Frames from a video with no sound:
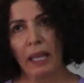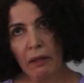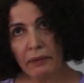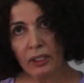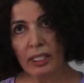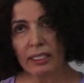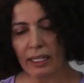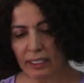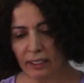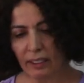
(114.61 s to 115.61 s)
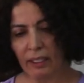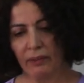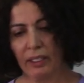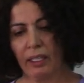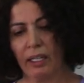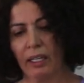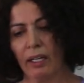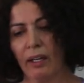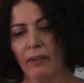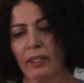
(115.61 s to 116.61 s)
Hafif cezası
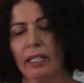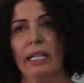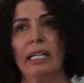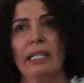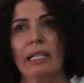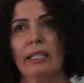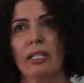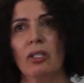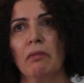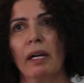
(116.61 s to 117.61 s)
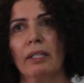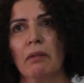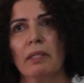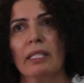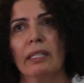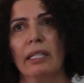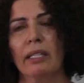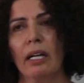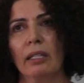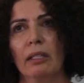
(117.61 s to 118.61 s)
e, verilerek ilk derece
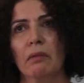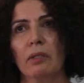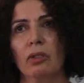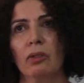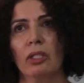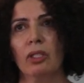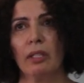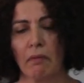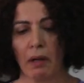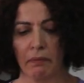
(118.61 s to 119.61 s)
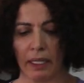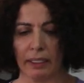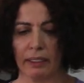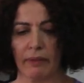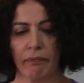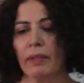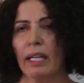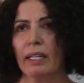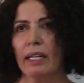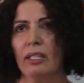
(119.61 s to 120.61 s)
mahkemesindeki yargılama süreci tamamlandı.
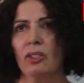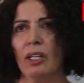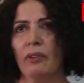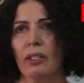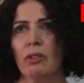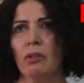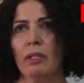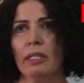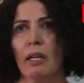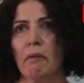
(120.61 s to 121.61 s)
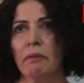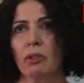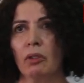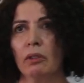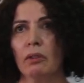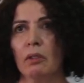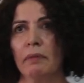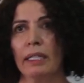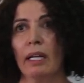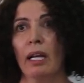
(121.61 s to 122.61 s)
Yani CHP'li güveni yapmış olduğu
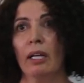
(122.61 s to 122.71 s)
bir